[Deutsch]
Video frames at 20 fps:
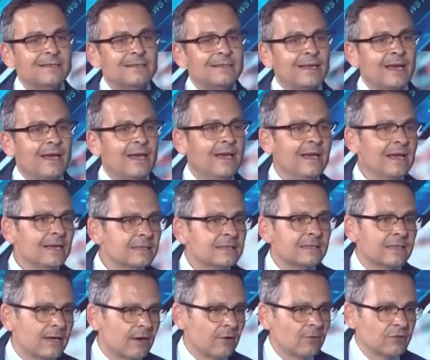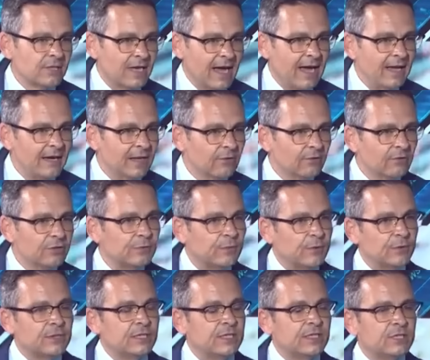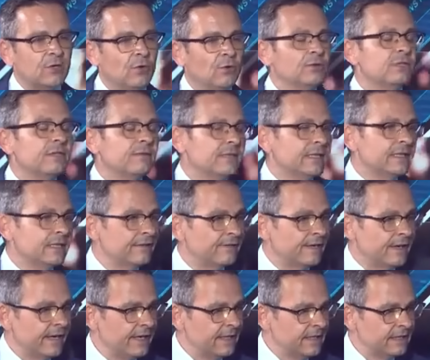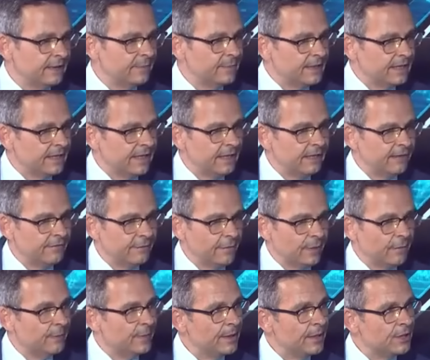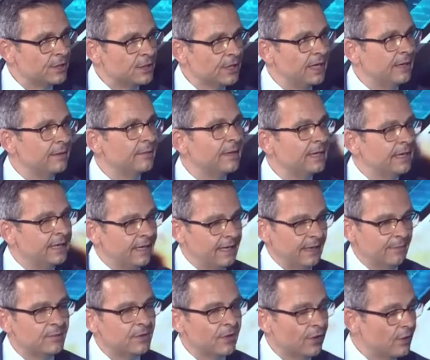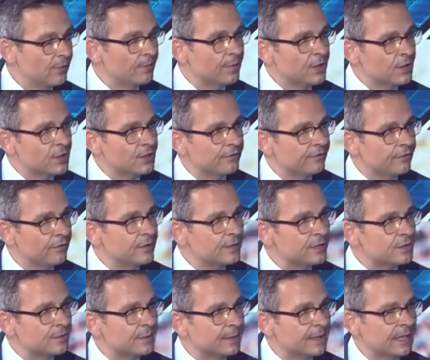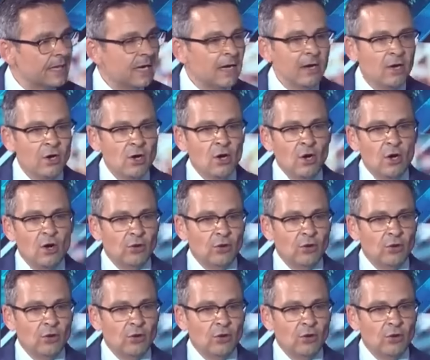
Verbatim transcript: das ist der erste große Einigungsprozess konservativer rechter Parteien auf europäischer Ebene neben der Europäischen Volkspartei.